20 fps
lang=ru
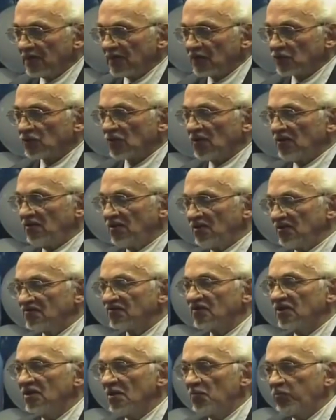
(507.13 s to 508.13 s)
что
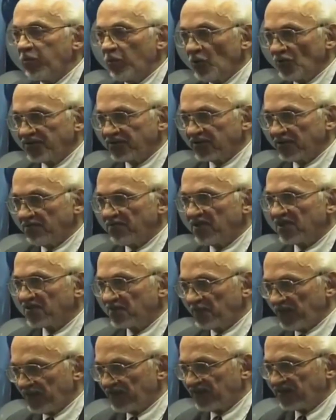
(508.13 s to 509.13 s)
единственный путь
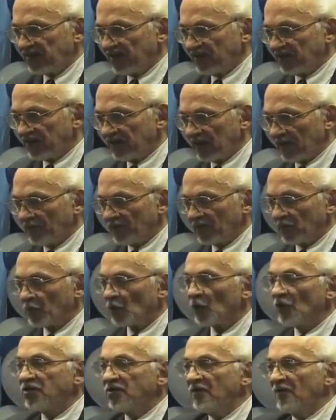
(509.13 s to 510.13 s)
перспективный
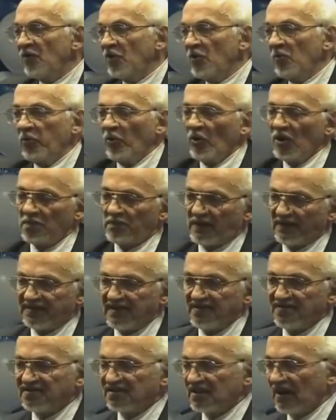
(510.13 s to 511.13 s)
против любой
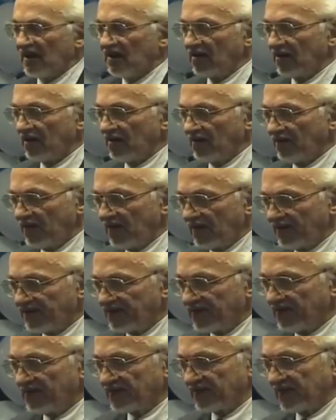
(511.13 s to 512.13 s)
потенциальной
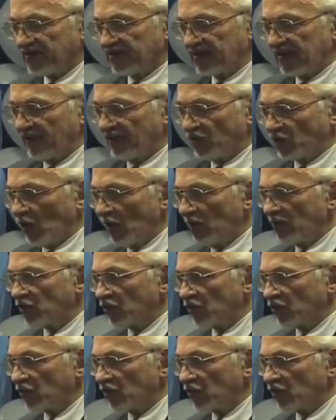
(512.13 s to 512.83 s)
инфекции состоит в том,